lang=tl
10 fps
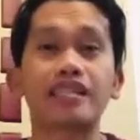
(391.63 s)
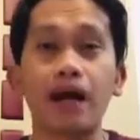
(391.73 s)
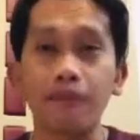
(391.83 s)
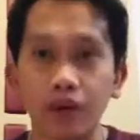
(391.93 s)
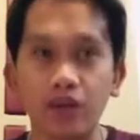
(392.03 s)
sa
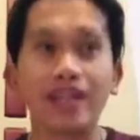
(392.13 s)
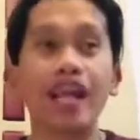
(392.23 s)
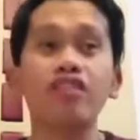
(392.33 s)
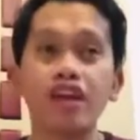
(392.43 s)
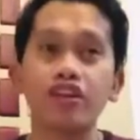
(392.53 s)
abroad,
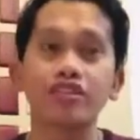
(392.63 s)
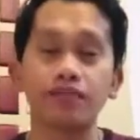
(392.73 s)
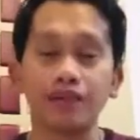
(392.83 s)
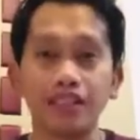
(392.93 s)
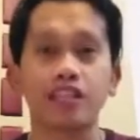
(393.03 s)
lalo-lalo sa
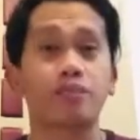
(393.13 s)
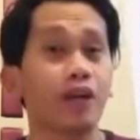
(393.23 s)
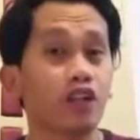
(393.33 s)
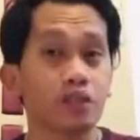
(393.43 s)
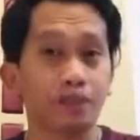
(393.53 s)
Middle East,
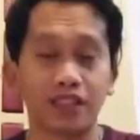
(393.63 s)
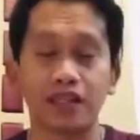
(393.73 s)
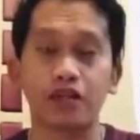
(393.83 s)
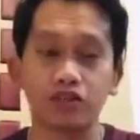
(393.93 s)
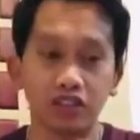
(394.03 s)
pero
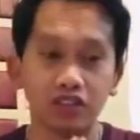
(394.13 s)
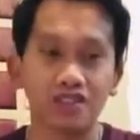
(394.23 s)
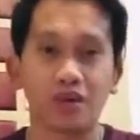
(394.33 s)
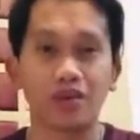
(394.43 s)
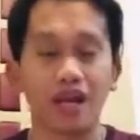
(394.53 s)
special ho dito sa
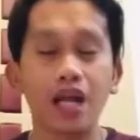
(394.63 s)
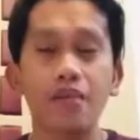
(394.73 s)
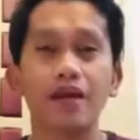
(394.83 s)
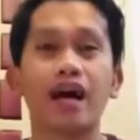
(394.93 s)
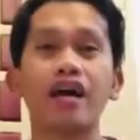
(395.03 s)
Saudi
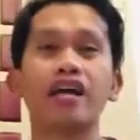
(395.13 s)
Arabia